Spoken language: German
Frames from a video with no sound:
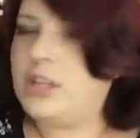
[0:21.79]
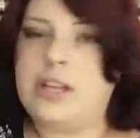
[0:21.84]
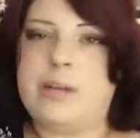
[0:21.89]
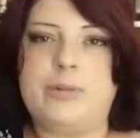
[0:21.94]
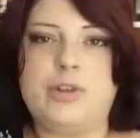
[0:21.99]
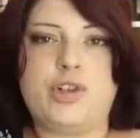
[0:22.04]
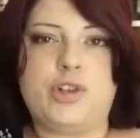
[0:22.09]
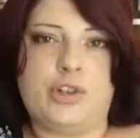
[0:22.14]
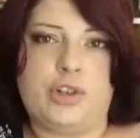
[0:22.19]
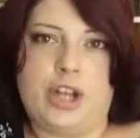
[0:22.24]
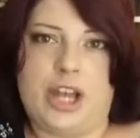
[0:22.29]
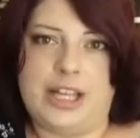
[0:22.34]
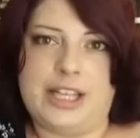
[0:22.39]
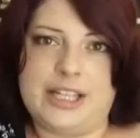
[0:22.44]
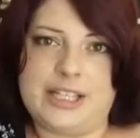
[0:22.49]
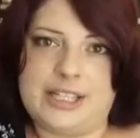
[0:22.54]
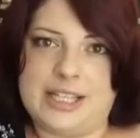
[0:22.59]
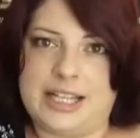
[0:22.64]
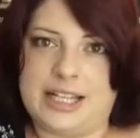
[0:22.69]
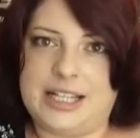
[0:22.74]
habe ich schon
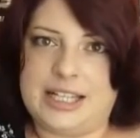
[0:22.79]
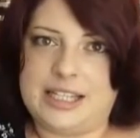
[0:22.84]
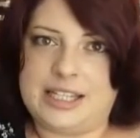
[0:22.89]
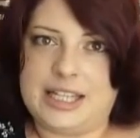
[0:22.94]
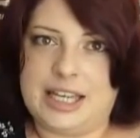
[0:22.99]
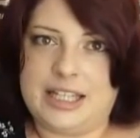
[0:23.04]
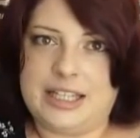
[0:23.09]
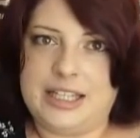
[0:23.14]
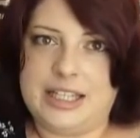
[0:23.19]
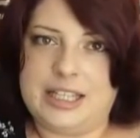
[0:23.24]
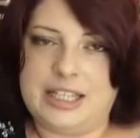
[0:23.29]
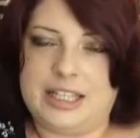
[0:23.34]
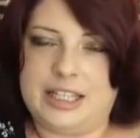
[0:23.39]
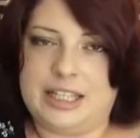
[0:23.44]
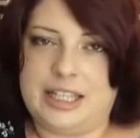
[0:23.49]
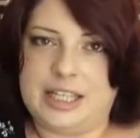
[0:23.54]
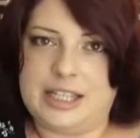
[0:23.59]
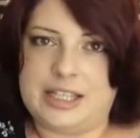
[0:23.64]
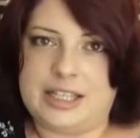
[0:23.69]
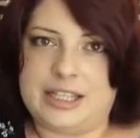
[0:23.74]
einige Sachen gezeigt, die ich in den
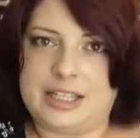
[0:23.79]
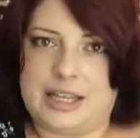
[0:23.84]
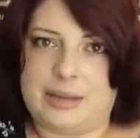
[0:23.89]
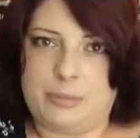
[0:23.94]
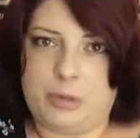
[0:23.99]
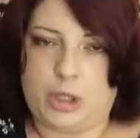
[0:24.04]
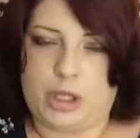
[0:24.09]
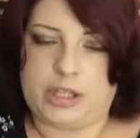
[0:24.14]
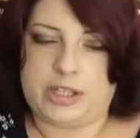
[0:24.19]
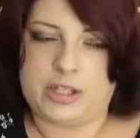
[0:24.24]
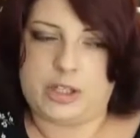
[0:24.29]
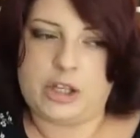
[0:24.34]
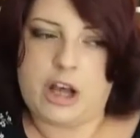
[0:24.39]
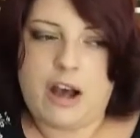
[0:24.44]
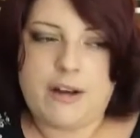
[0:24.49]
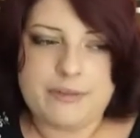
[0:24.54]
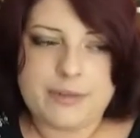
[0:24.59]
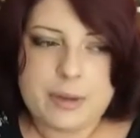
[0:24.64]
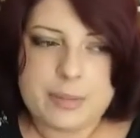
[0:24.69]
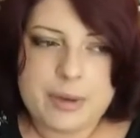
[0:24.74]
letzten drei Monaten so
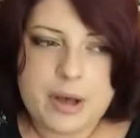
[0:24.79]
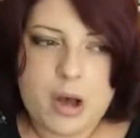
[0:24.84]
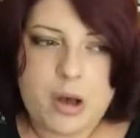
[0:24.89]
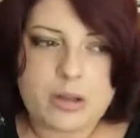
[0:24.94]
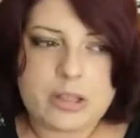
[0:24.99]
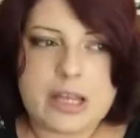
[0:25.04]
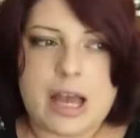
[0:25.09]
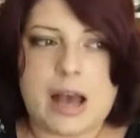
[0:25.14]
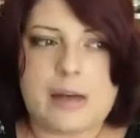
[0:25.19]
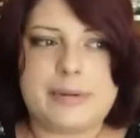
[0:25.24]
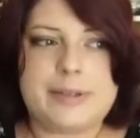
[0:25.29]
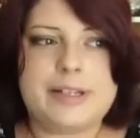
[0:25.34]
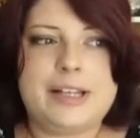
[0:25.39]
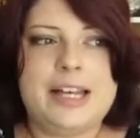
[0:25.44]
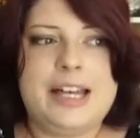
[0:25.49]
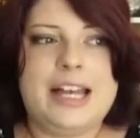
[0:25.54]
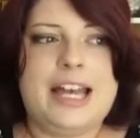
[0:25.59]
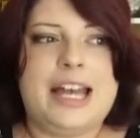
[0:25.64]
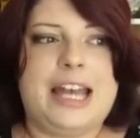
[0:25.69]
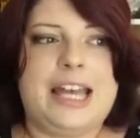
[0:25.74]
aufgebraucht habe.
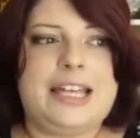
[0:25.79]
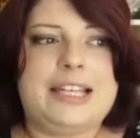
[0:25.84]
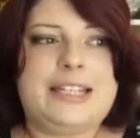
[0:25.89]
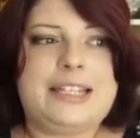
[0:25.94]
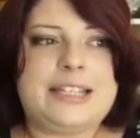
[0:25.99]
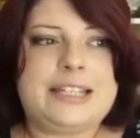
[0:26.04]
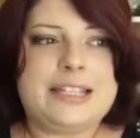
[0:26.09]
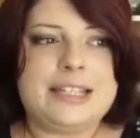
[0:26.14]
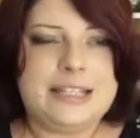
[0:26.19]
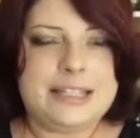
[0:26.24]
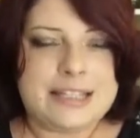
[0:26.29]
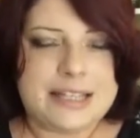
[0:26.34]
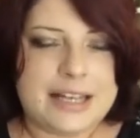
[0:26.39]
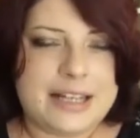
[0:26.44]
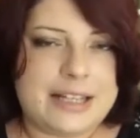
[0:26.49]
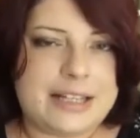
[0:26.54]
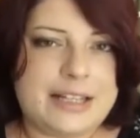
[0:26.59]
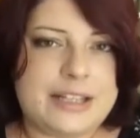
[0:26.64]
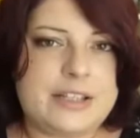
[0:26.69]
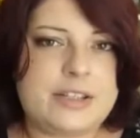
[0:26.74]
Es sind
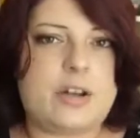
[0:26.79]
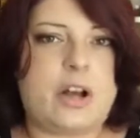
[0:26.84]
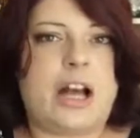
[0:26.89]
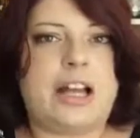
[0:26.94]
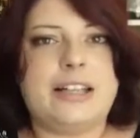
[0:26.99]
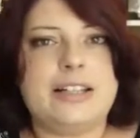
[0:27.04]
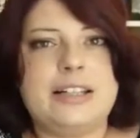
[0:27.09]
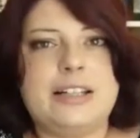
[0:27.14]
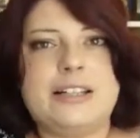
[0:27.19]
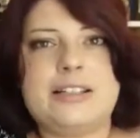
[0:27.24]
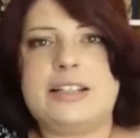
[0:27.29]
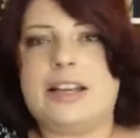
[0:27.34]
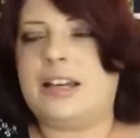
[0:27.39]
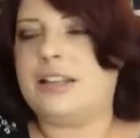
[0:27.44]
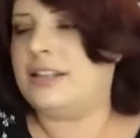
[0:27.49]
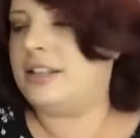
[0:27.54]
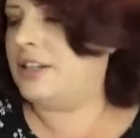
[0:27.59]
allerdings noch andere Sachen